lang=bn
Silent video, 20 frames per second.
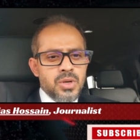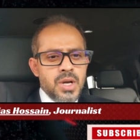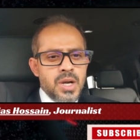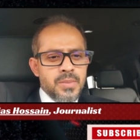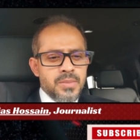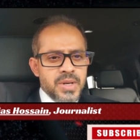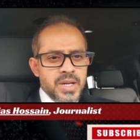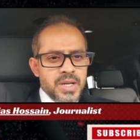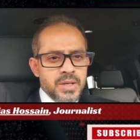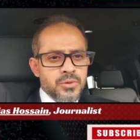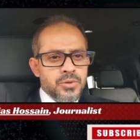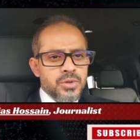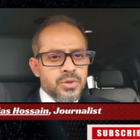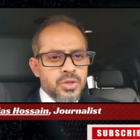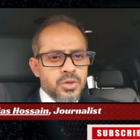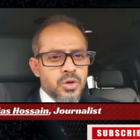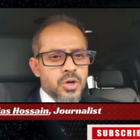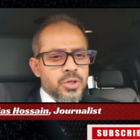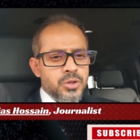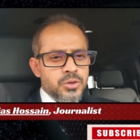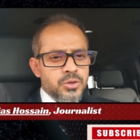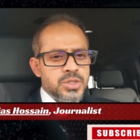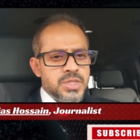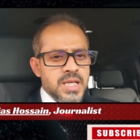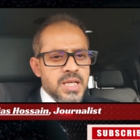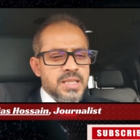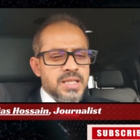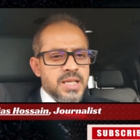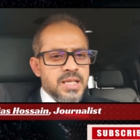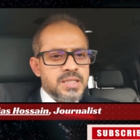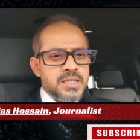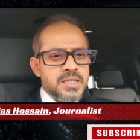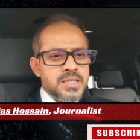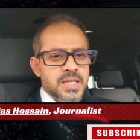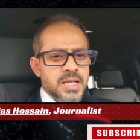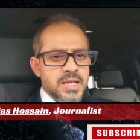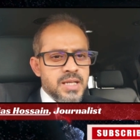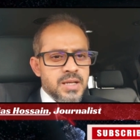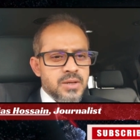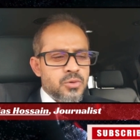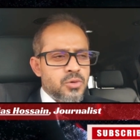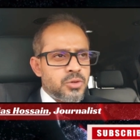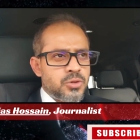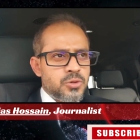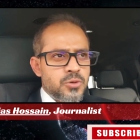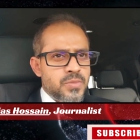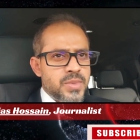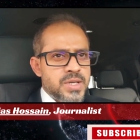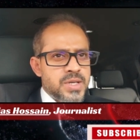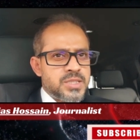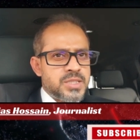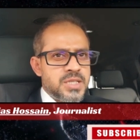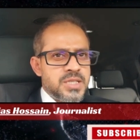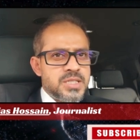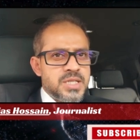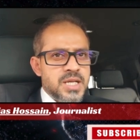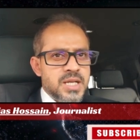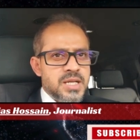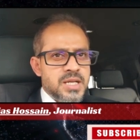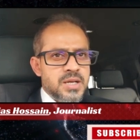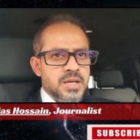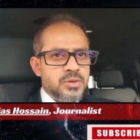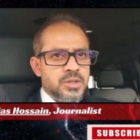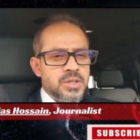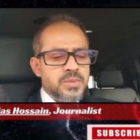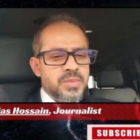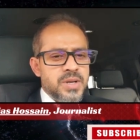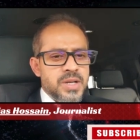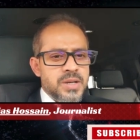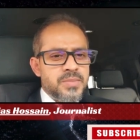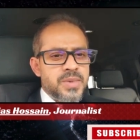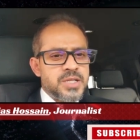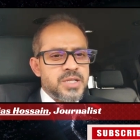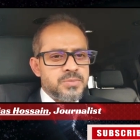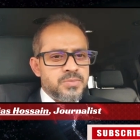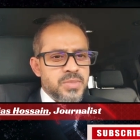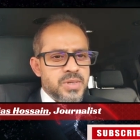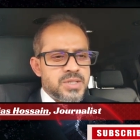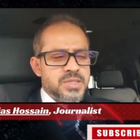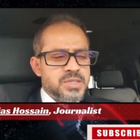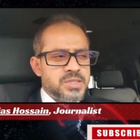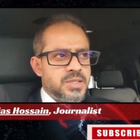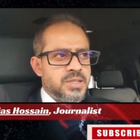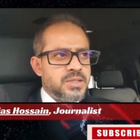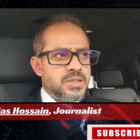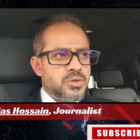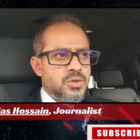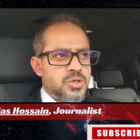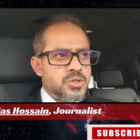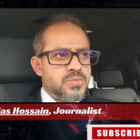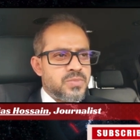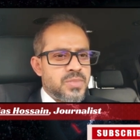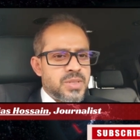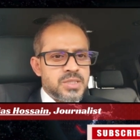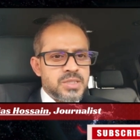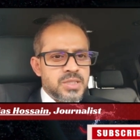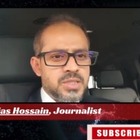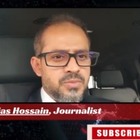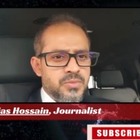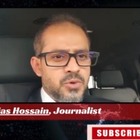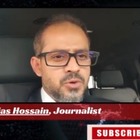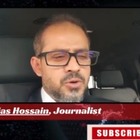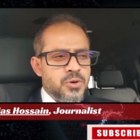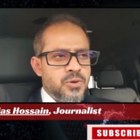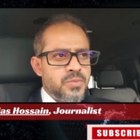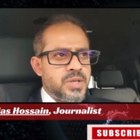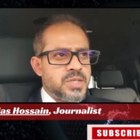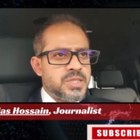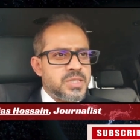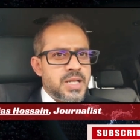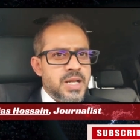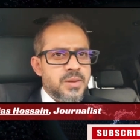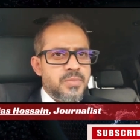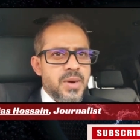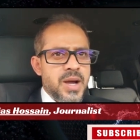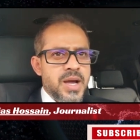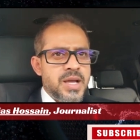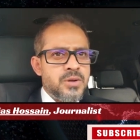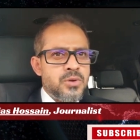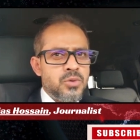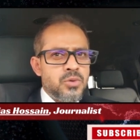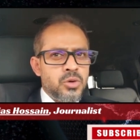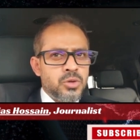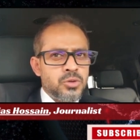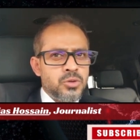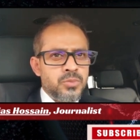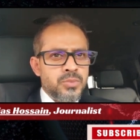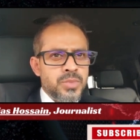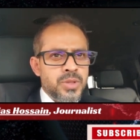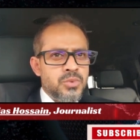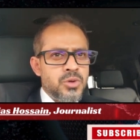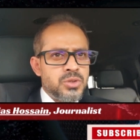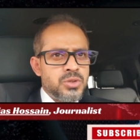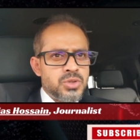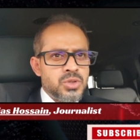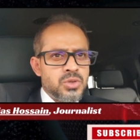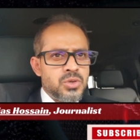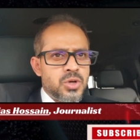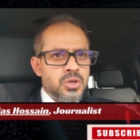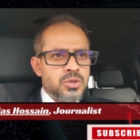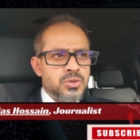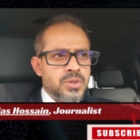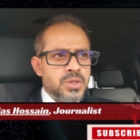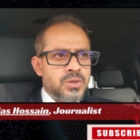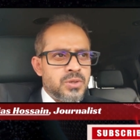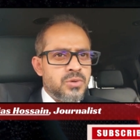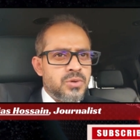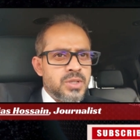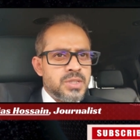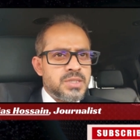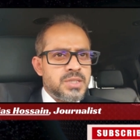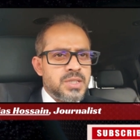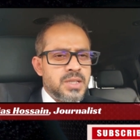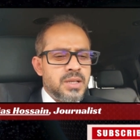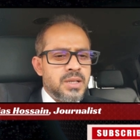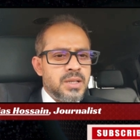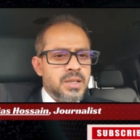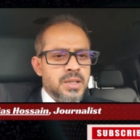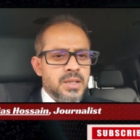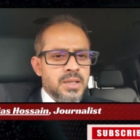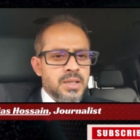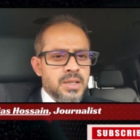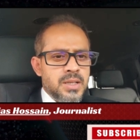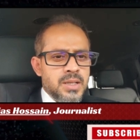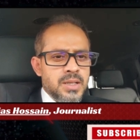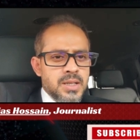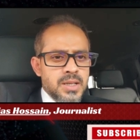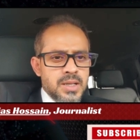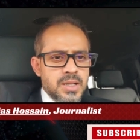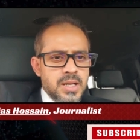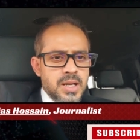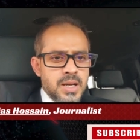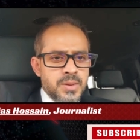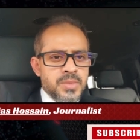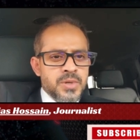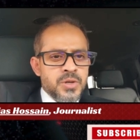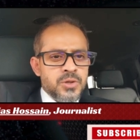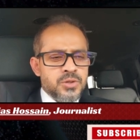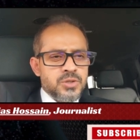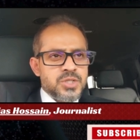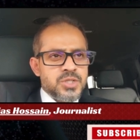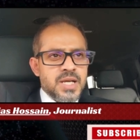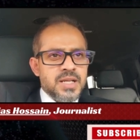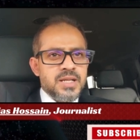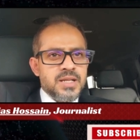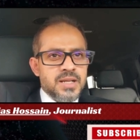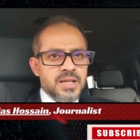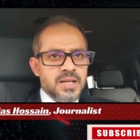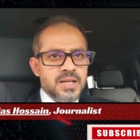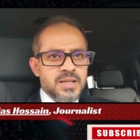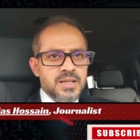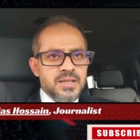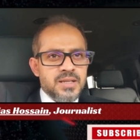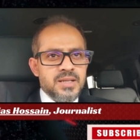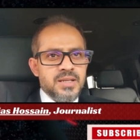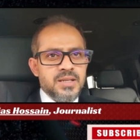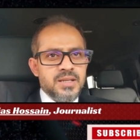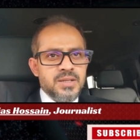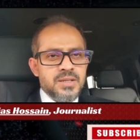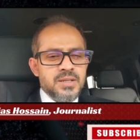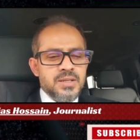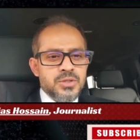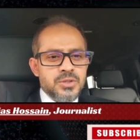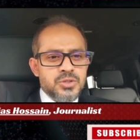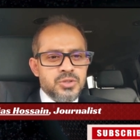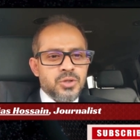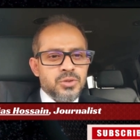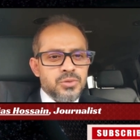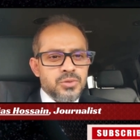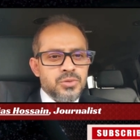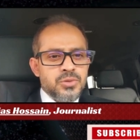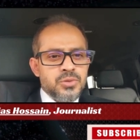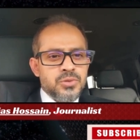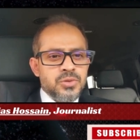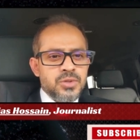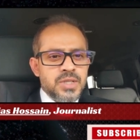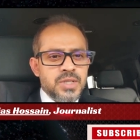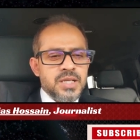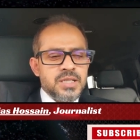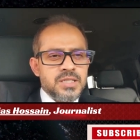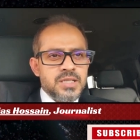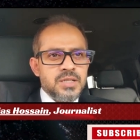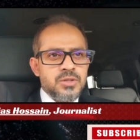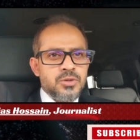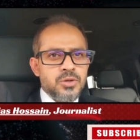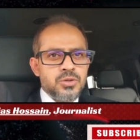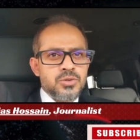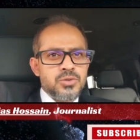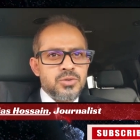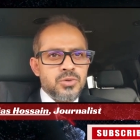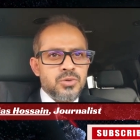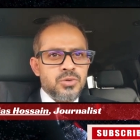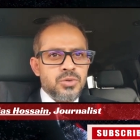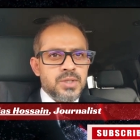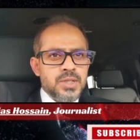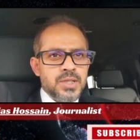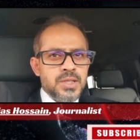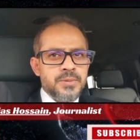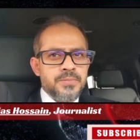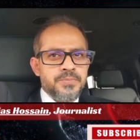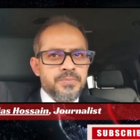আমরা এখন হয়তো যা দেখছি সেটা কত পার্সেন্ট জানি না হতে পারে পাঁচ পার্সেন্ট দশ পার্সেন্ট পনেরো পার্সেন্ট এর বাইরেও কত বিভৎস ঘটনা ঘটেছে আমরা হয়তো জানি না যতটুকু দেখছি ততটুকুতে